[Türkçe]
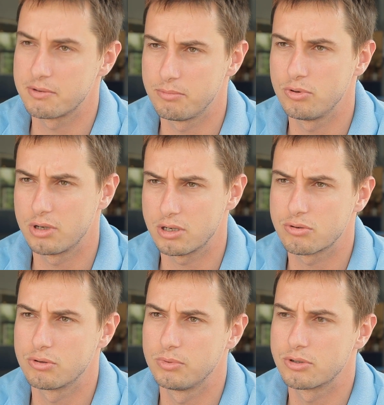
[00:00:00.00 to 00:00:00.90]
ve büyük yaş
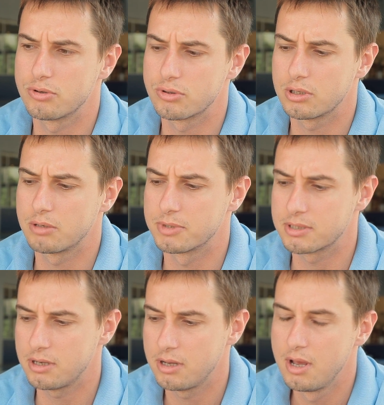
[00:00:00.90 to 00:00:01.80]
grupları
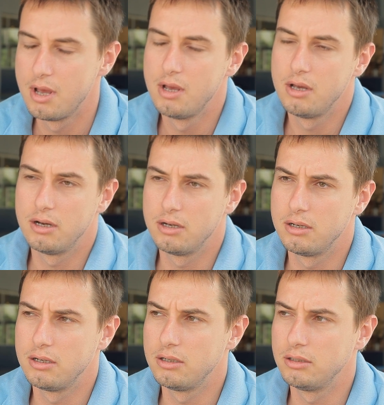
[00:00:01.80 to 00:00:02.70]
çocuklarımızla e,
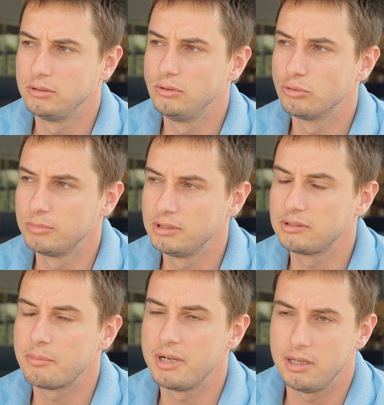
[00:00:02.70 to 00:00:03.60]
yüzmenin
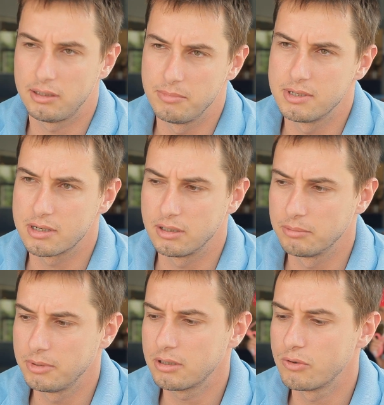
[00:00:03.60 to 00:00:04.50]
temel eğitimini
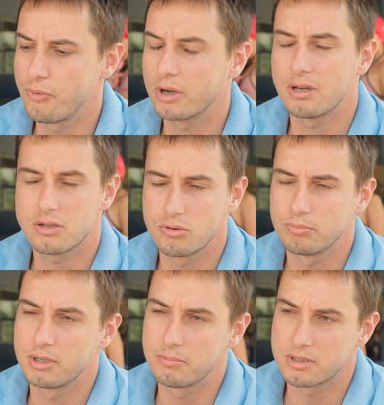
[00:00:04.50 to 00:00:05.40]
sağlamak. Ufak yaş
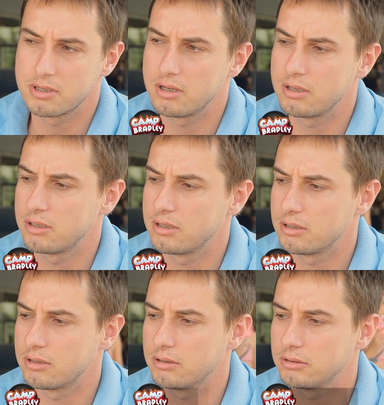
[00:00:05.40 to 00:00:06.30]
gruplarımızda
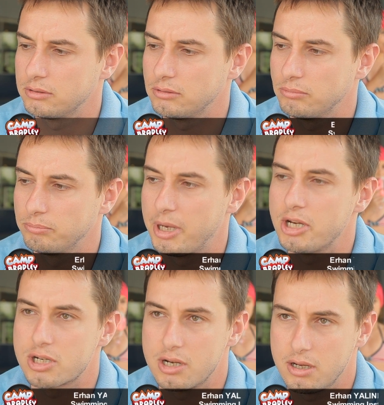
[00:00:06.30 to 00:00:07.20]
e,
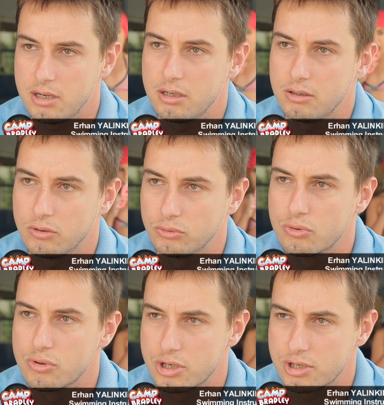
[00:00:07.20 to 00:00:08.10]
5 ile
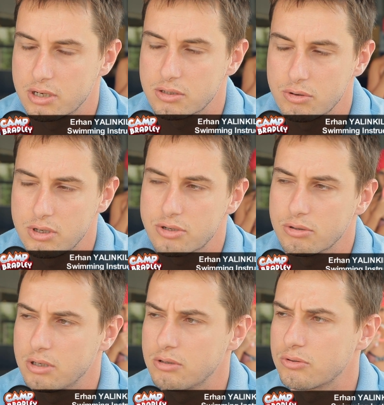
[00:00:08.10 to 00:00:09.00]
9 yaş arası 10 yaş
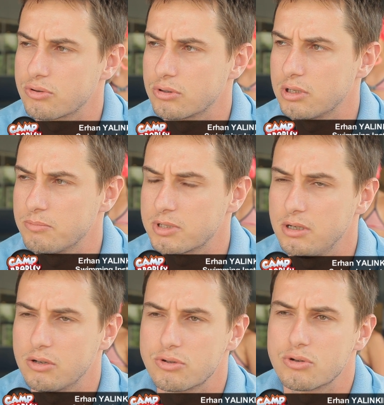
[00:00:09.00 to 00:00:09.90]
olan çocuklarımıza
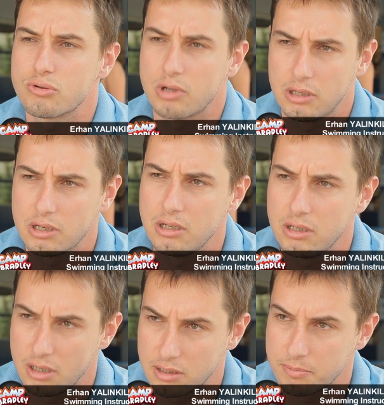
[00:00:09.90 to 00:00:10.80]
ilk önce su
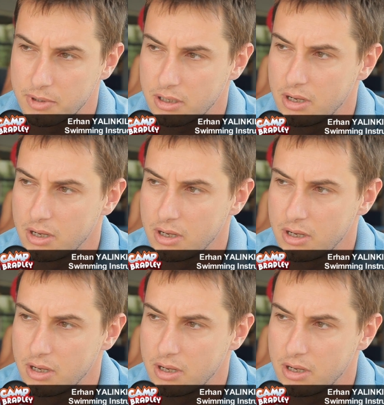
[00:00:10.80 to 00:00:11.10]
tedirginliğini atmak,